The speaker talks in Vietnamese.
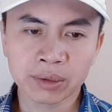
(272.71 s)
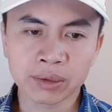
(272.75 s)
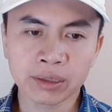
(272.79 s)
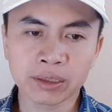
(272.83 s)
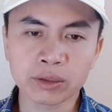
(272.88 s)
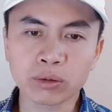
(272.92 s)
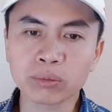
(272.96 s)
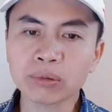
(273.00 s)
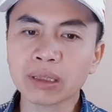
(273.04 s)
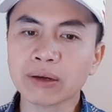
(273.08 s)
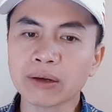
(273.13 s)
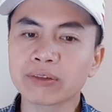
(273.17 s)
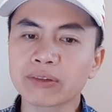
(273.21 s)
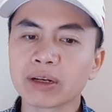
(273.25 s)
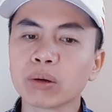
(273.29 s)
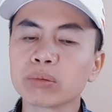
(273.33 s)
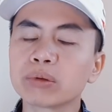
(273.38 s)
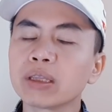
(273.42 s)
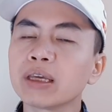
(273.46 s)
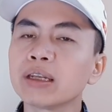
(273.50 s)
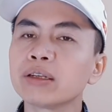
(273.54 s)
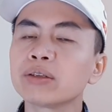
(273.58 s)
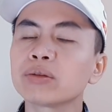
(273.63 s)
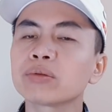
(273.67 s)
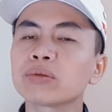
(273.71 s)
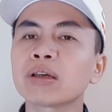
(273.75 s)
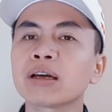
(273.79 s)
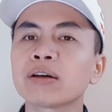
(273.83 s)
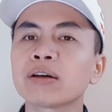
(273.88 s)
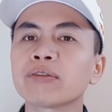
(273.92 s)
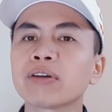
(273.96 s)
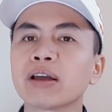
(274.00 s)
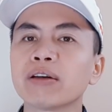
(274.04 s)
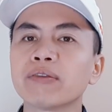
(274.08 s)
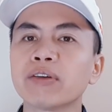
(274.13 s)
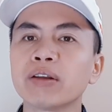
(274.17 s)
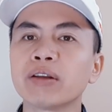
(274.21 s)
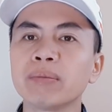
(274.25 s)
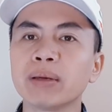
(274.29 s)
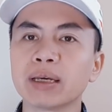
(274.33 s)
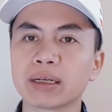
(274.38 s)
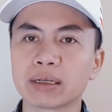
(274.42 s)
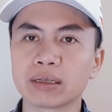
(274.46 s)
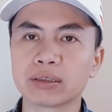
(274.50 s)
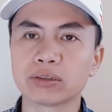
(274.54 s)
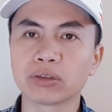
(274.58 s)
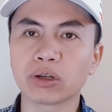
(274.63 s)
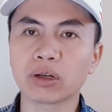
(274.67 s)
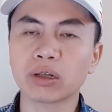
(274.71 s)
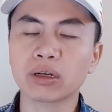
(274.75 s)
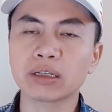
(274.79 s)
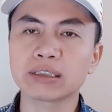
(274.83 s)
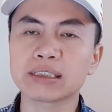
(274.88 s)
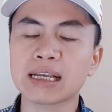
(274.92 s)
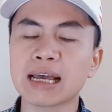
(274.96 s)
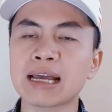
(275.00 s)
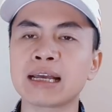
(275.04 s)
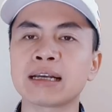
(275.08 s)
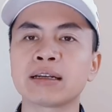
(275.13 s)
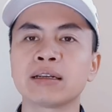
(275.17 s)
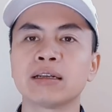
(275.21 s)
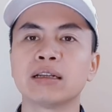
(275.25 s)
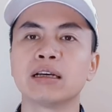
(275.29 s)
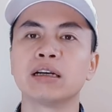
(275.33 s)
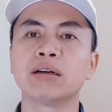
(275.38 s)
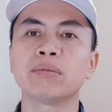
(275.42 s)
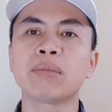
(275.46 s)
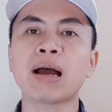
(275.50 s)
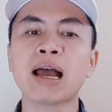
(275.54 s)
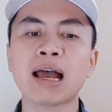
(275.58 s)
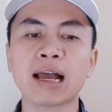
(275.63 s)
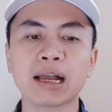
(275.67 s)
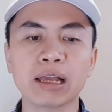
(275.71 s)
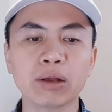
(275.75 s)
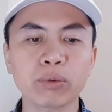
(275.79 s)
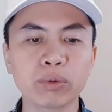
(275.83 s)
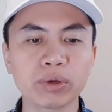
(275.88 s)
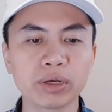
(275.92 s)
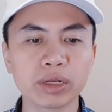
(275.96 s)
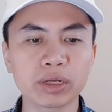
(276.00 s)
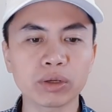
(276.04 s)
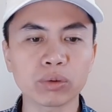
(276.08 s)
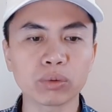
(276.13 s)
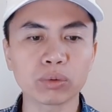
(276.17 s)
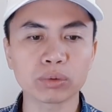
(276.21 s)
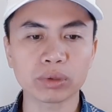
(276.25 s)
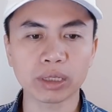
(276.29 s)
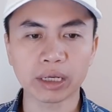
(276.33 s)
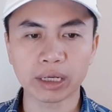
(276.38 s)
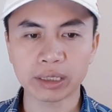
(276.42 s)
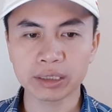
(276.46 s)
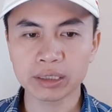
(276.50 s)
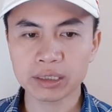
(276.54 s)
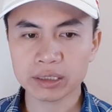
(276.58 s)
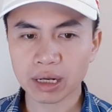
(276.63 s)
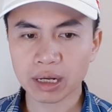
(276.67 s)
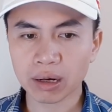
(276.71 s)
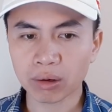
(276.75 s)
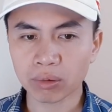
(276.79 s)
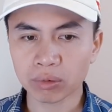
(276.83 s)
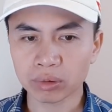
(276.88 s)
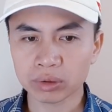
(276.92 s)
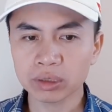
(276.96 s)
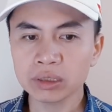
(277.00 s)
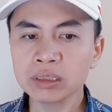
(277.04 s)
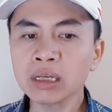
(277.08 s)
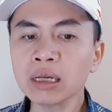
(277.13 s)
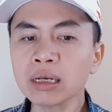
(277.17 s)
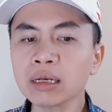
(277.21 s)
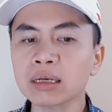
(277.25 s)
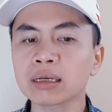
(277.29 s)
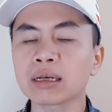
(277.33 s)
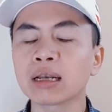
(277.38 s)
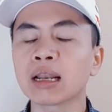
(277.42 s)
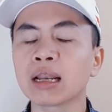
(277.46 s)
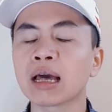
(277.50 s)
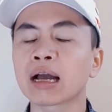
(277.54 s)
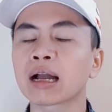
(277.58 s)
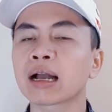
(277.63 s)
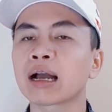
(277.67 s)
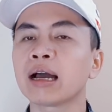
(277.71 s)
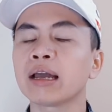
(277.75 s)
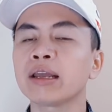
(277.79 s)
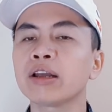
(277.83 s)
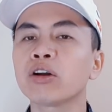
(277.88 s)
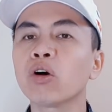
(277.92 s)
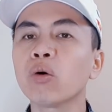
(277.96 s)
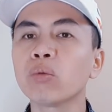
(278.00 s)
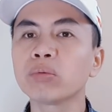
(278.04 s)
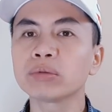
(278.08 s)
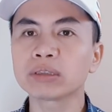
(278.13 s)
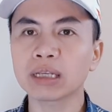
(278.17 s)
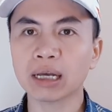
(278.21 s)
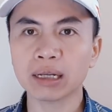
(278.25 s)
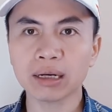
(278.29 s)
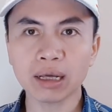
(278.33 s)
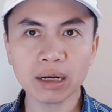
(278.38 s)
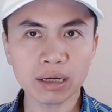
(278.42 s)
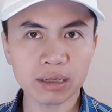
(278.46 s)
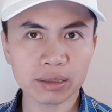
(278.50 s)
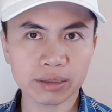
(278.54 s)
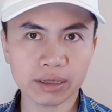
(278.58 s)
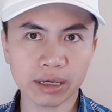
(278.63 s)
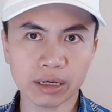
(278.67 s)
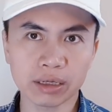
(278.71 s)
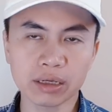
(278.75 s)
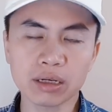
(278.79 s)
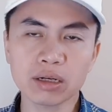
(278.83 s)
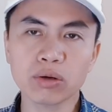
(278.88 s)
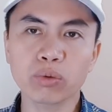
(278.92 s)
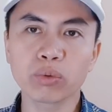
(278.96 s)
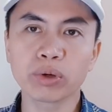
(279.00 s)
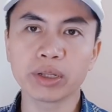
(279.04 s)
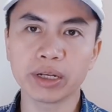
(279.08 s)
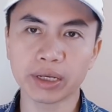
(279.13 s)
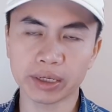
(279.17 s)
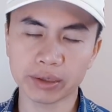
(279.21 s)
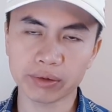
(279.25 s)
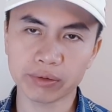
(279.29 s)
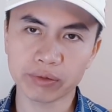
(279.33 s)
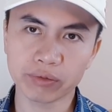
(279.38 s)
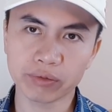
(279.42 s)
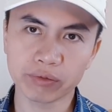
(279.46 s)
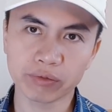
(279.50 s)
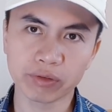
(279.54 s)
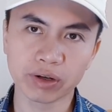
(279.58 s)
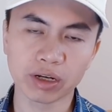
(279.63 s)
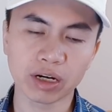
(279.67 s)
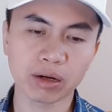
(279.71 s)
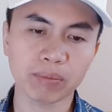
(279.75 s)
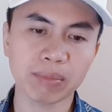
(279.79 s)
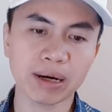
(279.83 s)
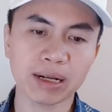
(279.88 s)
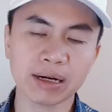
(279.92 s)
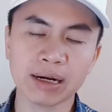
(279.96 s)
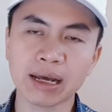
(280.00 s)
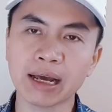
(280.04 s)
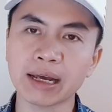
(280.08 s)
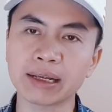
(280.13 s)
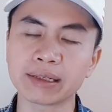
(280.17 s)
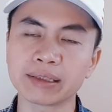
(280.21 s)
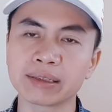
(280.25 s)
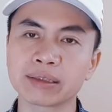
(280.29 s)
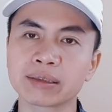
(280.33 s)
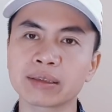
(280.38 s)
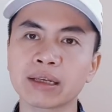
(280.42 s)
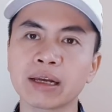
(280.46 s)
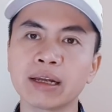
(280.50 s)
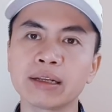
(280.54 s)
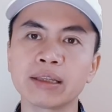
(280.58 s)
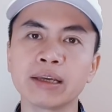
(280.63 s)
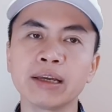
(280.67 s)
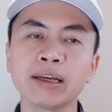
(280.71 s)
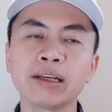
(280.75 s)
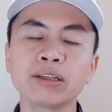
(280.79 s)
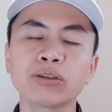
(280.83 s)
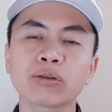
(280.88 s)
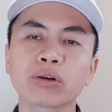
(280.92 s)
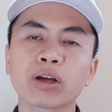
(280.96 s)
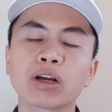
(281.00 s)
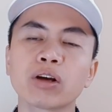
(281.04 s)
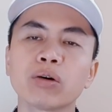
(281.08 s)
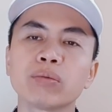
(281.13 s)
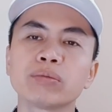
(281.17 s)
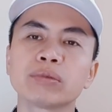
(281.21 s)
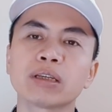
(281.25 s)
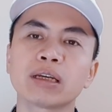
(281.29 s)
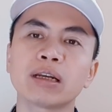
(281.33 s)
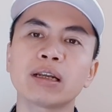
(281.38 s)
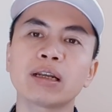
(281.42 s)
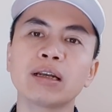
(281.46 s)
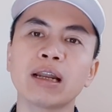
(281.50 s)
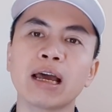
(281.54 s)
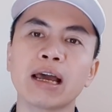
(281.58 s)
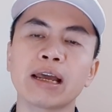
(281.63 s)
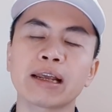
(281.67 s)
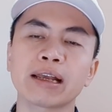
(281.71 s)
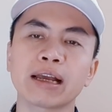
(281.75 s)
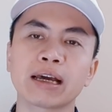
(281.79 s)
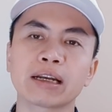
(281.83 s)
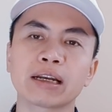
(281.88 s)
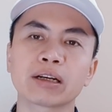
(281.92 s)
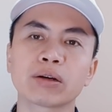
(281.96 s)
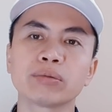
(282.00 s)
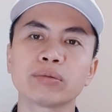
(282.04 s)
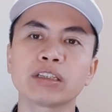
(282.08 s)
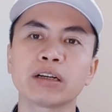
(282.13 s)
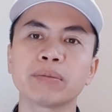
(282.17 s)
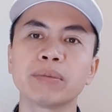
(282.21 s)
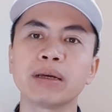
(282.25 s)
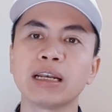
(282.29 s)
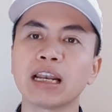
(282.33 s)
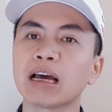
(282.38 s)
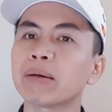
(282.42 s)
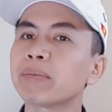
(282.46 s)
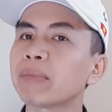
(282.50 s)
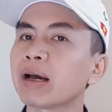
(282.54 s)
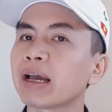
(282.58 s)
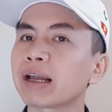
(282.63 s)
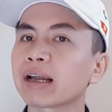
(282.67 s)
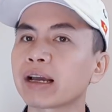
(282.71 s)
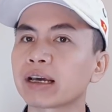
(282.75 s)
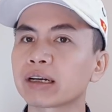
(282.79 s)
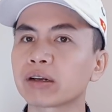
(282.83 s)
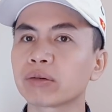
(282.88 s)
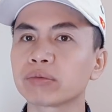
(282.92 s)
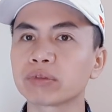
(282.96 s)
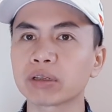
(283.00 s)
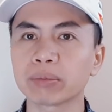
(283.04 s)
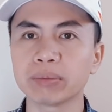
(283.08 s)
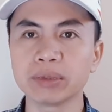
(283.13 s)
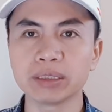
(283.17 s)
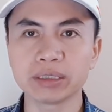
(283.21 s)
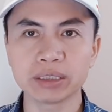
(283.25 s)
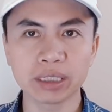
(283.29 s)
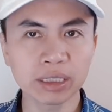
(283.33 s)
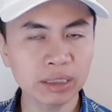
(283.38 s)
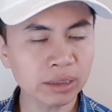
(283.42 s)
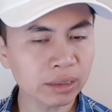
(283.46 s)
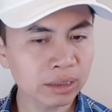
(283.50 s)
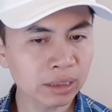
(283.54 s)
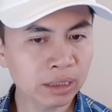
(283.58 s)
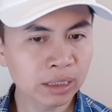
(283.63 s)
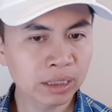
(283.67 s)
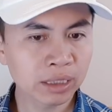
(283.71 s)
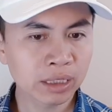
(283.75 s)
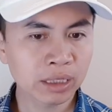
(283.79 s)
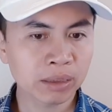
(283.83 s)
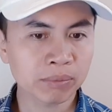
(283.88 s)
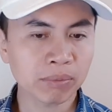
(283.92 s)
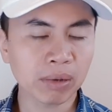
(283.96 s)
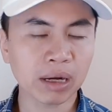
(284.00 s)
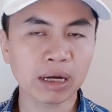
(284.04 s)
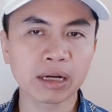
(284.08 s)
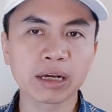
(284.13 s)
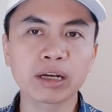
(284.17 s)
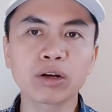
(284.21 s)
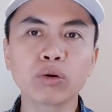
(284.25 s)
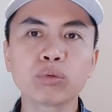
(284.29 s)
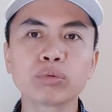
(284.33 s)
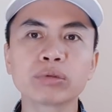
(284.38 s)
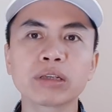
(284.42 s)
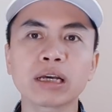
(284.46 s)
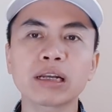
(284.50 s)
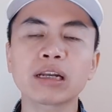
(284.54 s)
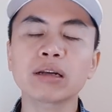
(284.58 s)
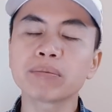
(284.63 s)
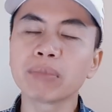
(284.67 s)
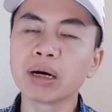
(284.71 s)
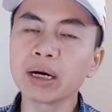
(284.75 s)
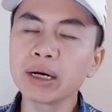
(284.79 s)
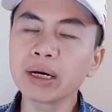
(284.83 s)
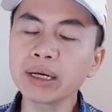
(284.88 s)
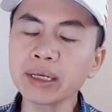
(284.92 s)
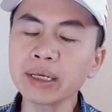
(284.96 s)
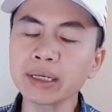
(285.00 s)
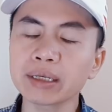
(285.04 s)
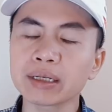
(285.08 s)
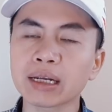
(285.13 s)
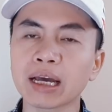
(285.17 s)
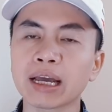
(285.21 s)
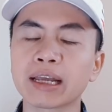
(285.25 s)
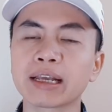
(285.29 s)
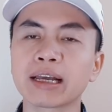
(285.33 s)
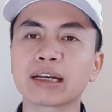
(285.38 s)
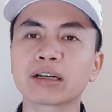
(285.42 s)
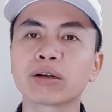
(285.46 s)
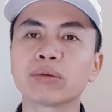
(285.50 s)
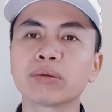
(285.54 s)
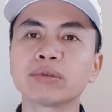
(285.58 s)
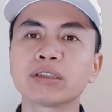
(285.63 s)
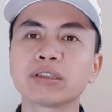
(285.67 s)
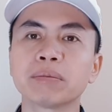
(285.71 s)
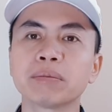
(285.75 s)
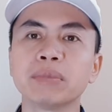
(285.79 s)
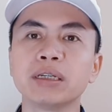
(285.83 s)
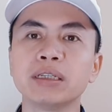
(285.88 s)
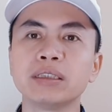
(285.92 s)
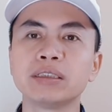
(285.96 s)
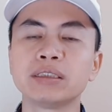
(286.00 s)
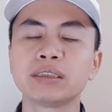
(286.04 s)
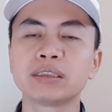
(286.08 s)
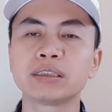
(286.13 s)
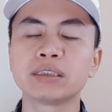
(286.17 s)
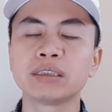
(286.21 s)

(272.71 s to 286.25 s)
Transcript: thì chúng ta đầu tiên chúng ta phải phân biệt rõ ràng ở ba cái quy định cụ thể như sau thứ nhất là cái khung giá đất được nhà nước quy định vừa được ban hành thay thế cho cái khung giá đất 2015 2019 bằng cái khung giá đất mới 2020